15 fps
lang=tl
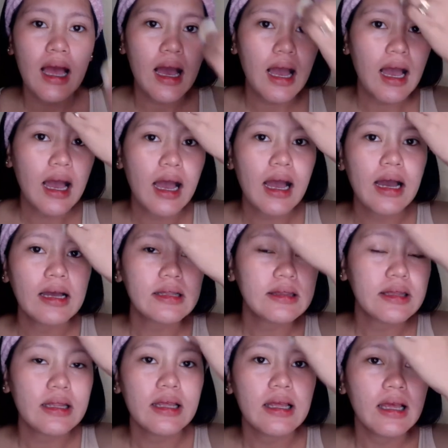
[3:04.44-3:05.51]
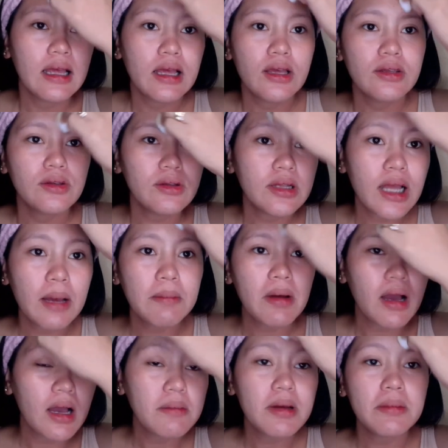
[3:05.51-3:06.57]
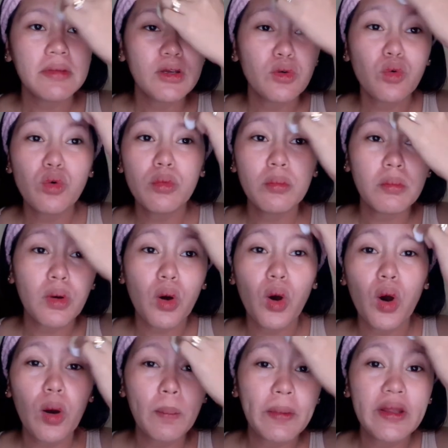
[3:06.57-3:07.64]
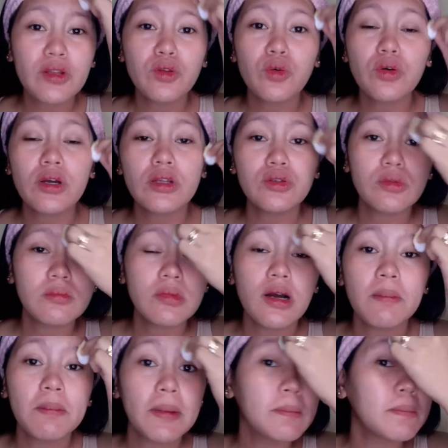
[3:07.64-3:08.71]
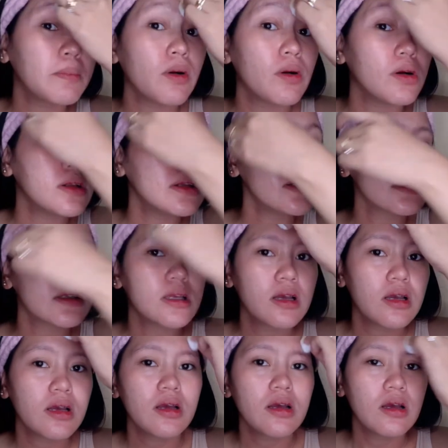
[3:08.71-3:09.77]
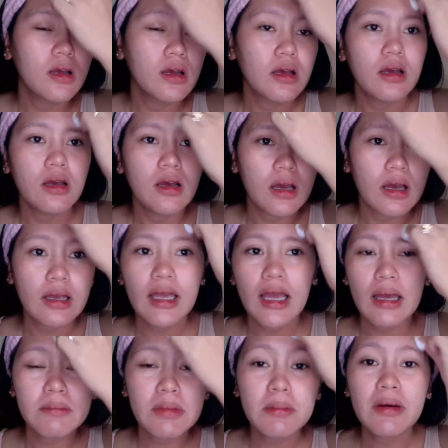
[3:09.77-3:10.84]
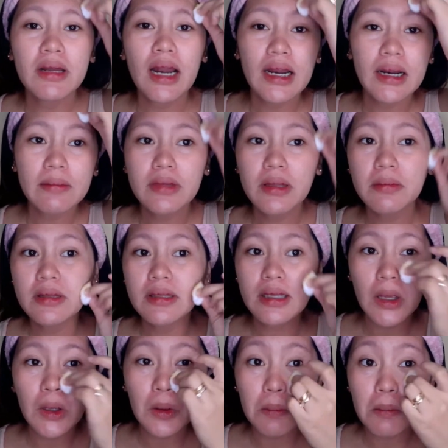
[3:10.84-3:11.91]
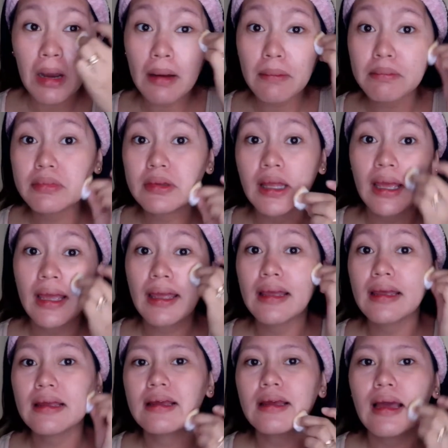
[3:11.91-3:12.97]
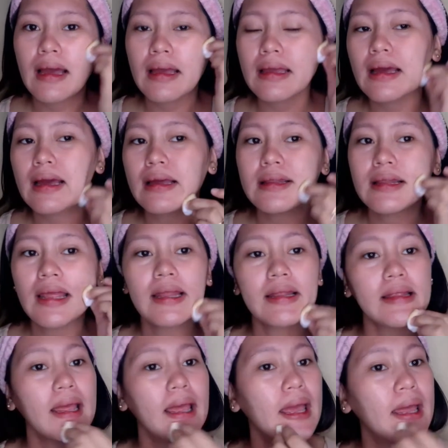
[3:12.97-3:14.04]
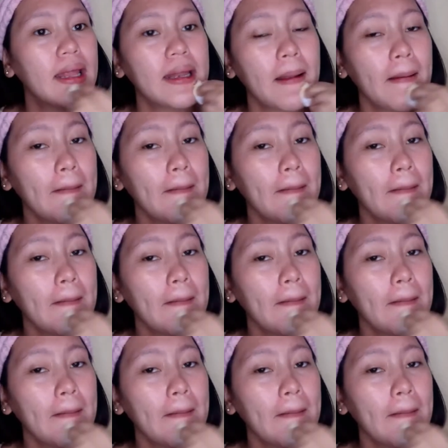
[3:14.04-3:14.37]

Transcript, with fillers: At, yun nga mga kamami, kung open yung inyong mga pimples, ayan, may mararamdaman kayong mahapde. Ayan. And then,